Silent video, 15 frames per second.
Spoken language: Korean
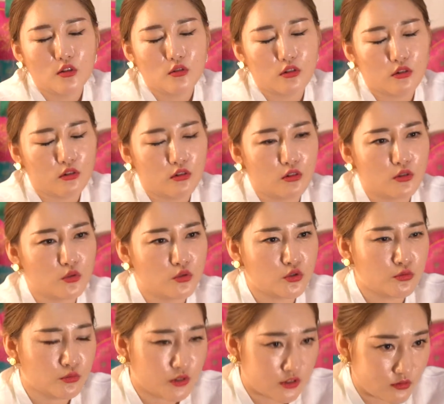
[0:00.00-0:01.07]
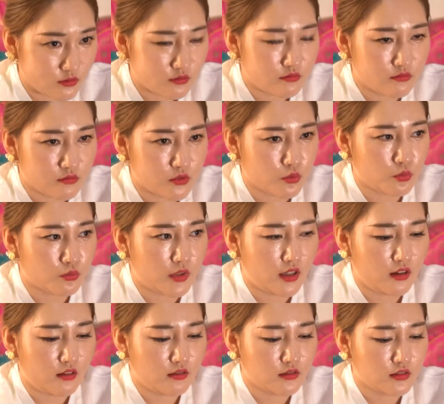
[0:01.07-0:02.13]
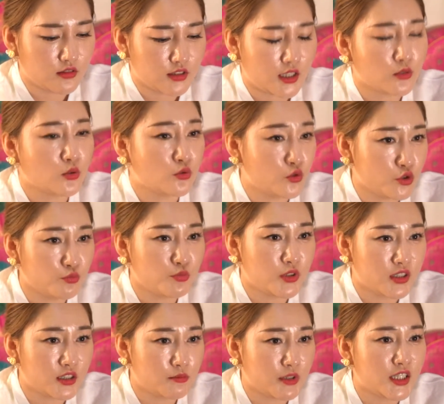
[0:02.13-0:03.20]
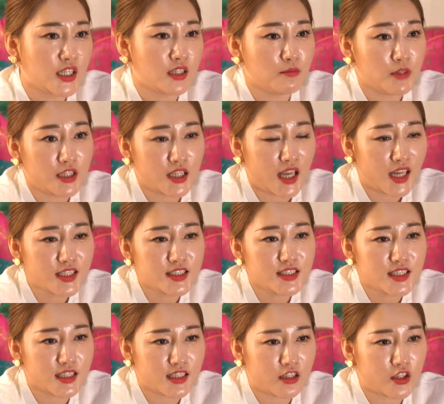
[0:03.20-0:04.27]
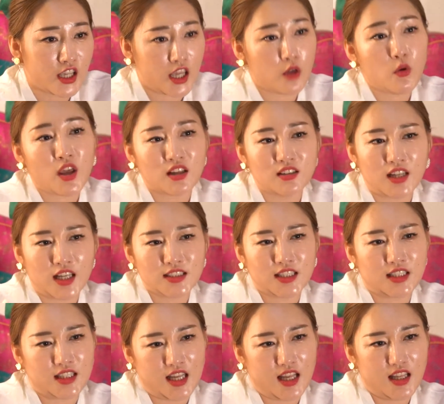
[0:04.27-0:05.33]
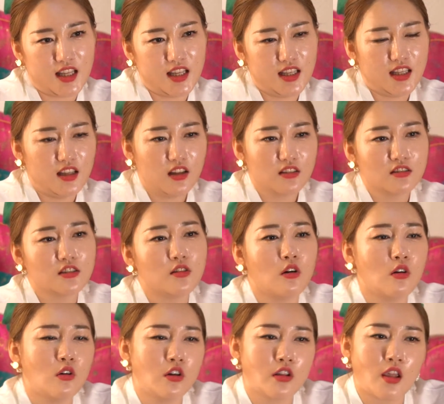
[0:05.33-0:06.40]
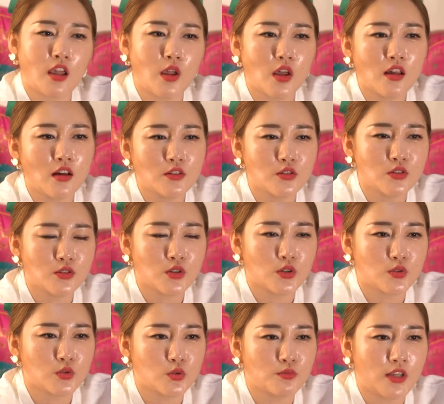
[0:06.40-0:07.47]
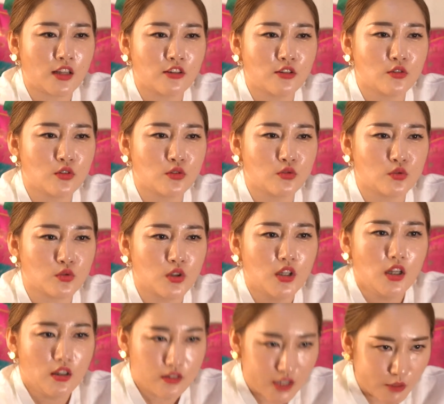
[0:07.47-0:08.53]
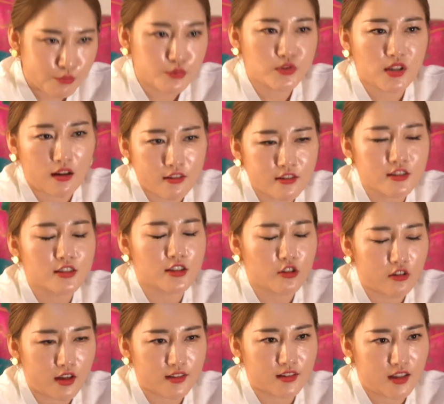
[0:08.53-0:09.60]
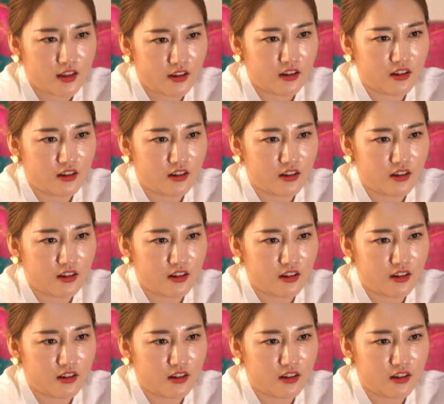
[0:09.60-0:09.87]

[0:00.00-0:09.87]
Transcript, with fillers: 어 요즘은 좀 자손 준비를 미리 미리 하시잖아요. 계획을 하잖아. 네. 그런 걸 계획하셔서 좀 낳는 것도 나쁘지 않으실 것 같아요.